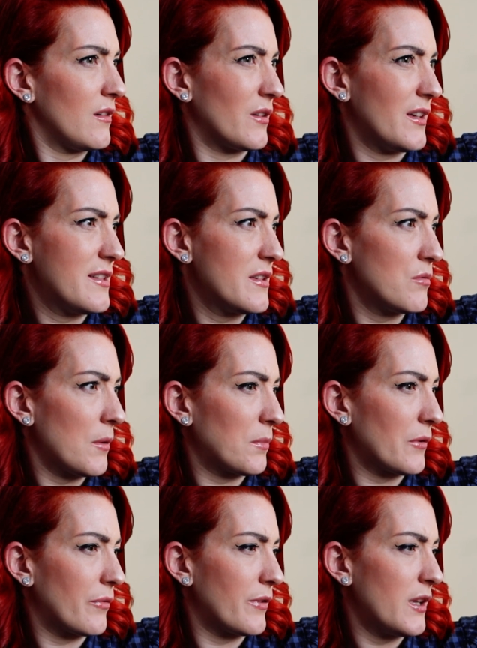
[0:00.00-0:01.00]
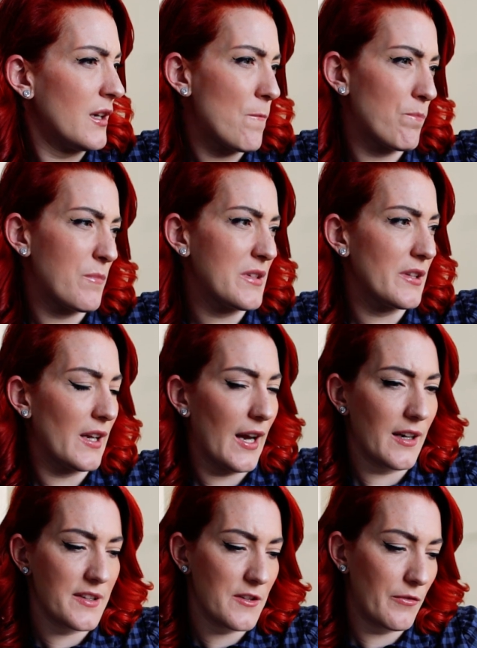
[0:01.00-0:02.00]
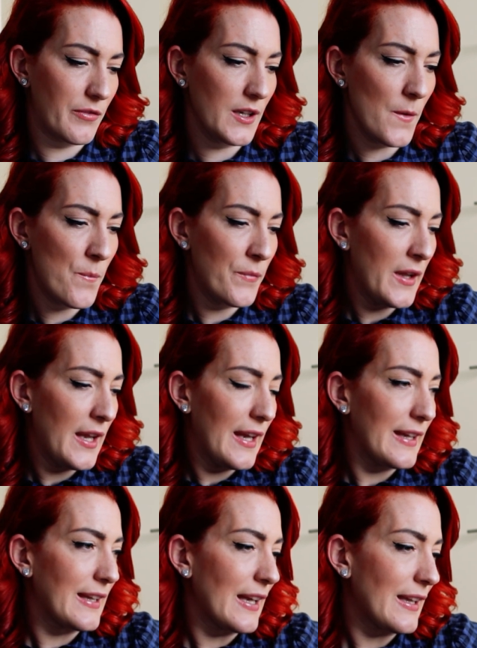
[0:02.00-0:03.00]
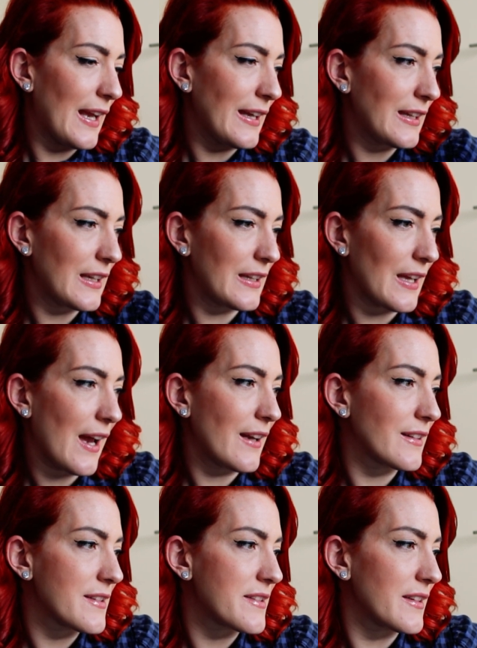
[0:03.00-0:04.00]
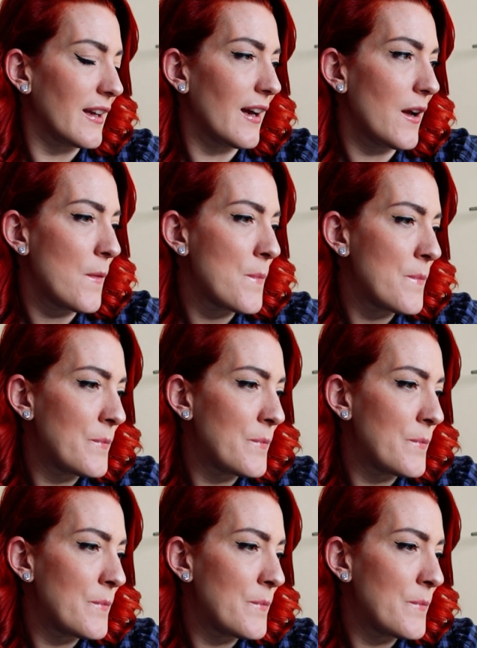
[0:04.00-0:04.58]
oder ist es überhaupt A4? Ein bisschen kleiner als A4. Ich hätte echt gedacht, dass, der,